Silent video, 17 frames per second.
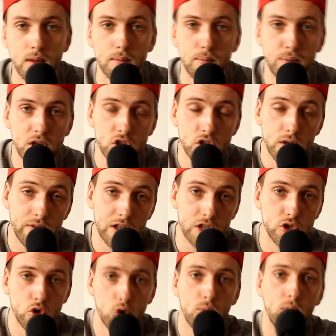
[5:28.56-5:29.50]
Bisz i
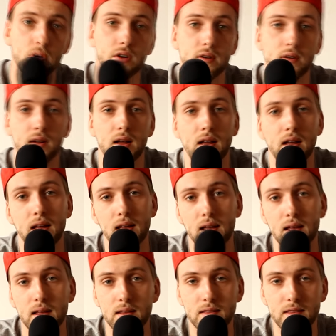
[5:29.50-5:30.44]
wilczy humor.
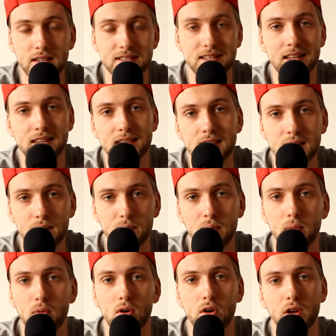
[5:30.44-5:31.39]
E, niestety,
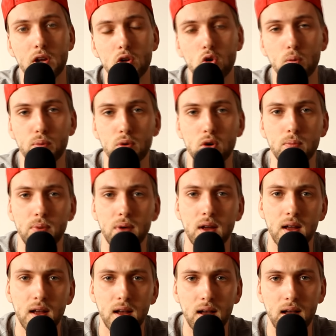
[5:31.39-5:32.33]
mimo kilku prób,
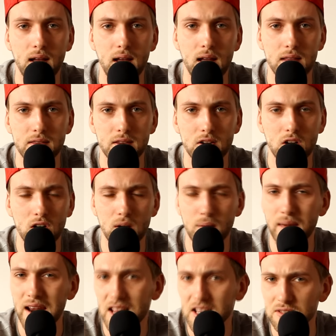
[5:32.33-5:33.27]
e, tylko
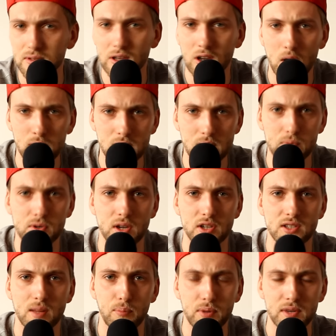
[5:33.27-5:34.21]
chyba raz udało mi się
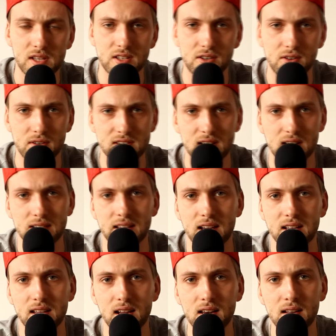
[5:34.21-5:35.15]
przesłuchać tę płytę do końca na
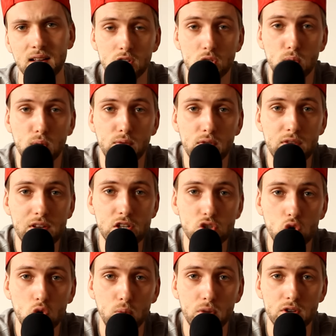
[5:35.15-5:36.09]
Tidal. Tytułowy
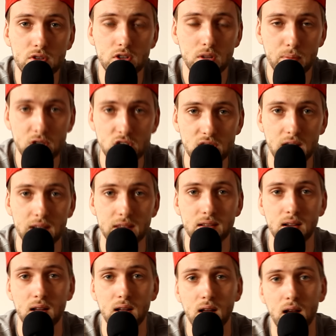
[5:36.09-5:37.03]
wilczy humor to dobry
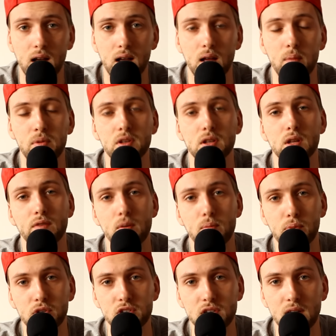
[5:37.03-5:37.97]
żart, e, bo na nowej
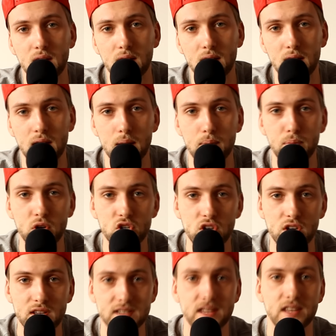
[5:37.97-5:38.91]
płycie e,
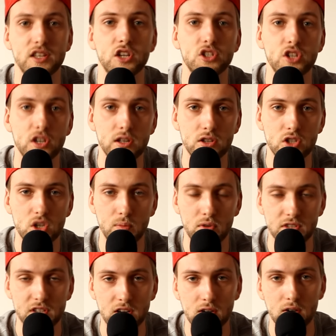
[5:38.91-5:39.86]
Bisza nie znajdziecie
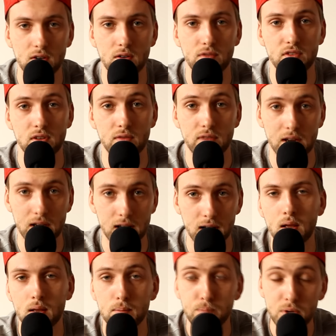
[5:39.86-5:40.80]
drzemiącego w nim
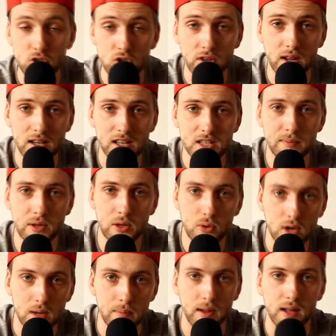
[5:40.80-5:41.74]
wilka. Bisz totalnie
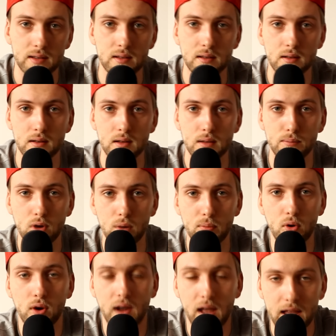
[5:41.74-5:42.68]
zmienił klimat. I
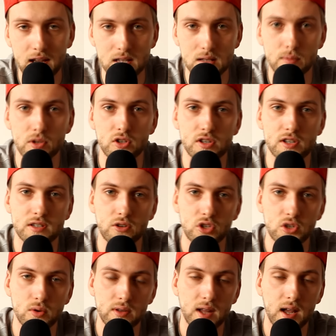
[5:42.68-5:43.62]
byłoby ok, gdyby to się
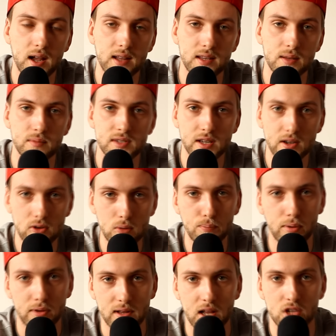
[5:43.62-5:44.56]
skończyło na tym singlu
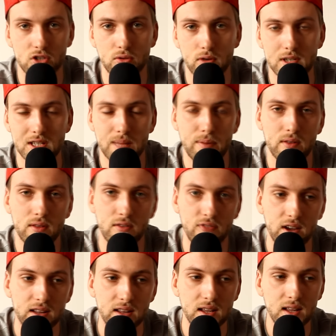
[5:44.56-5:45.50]
Potlacz, który jest naprawdę
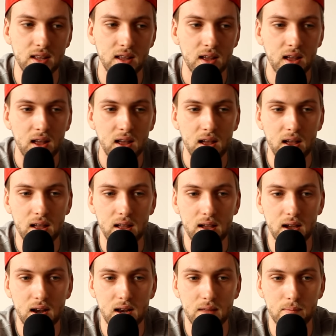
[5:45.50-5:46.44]
fajny,
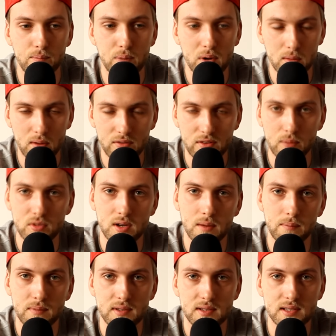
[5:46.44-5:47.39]
e, ale problem w tym, że